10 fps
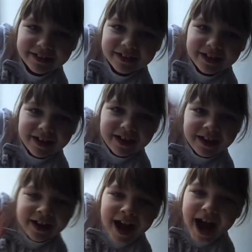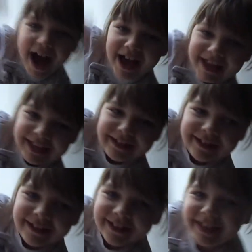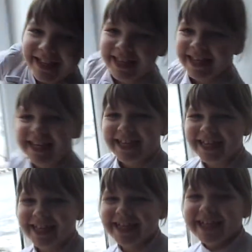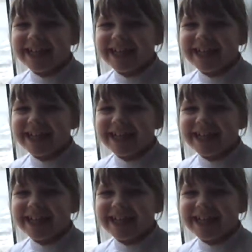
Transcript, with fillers: Ну, дети прекрасные. Чего?